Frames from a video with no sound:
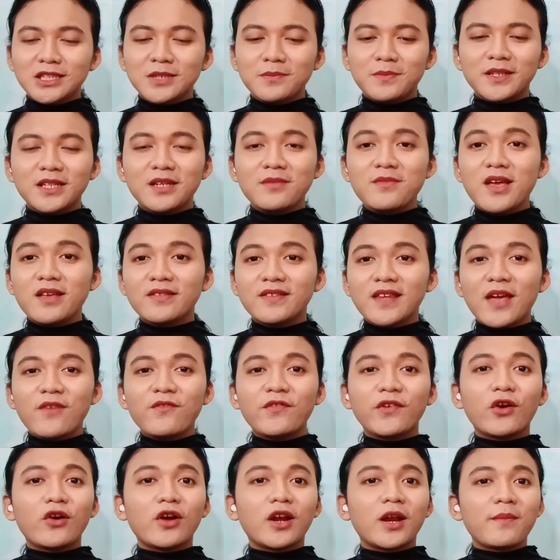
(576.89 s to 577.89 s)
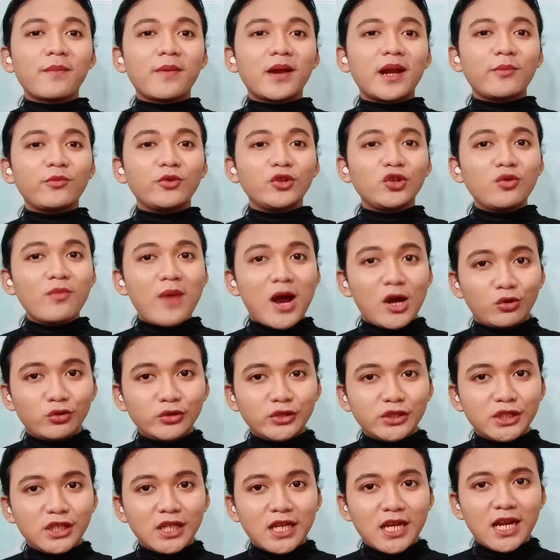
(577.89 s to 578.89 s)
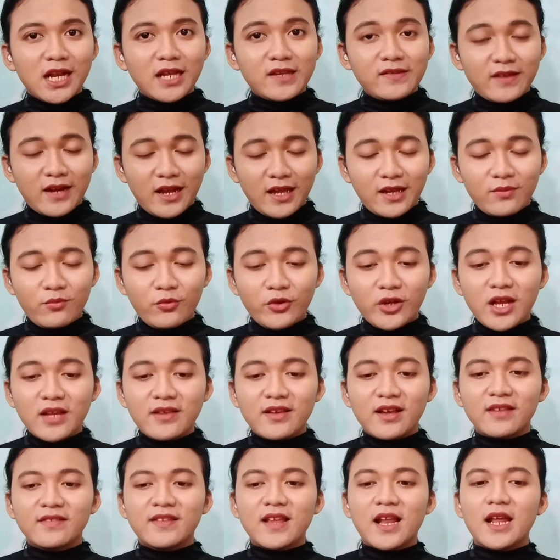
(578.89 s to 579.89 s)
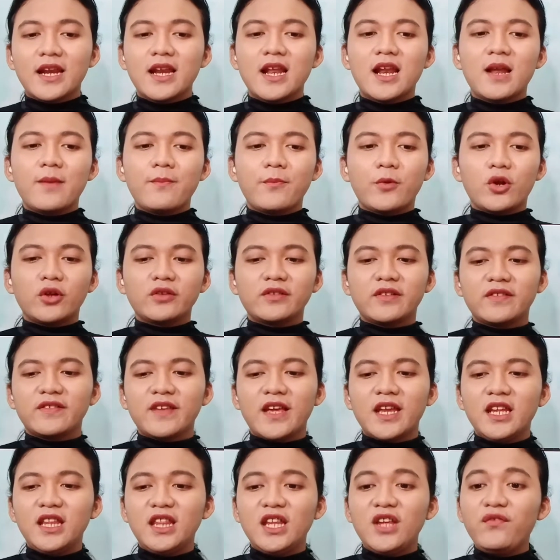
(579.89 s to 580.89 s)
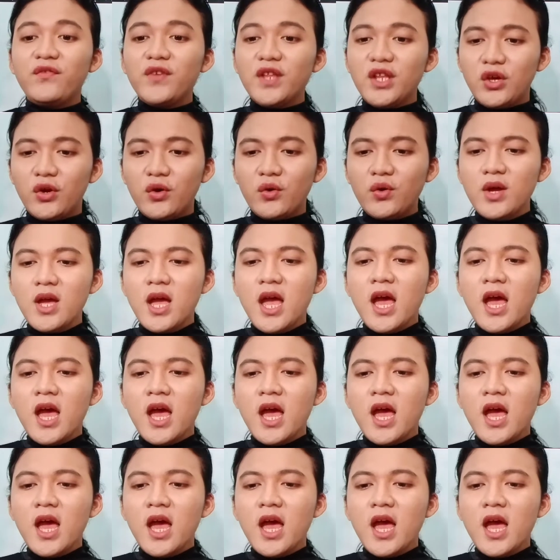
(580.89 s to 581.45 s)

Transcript: Seperti biasa MV Korea manapun itu bagus, tidak ada yang jelek. Mungkin hanya kesalahan dalam proses editing video.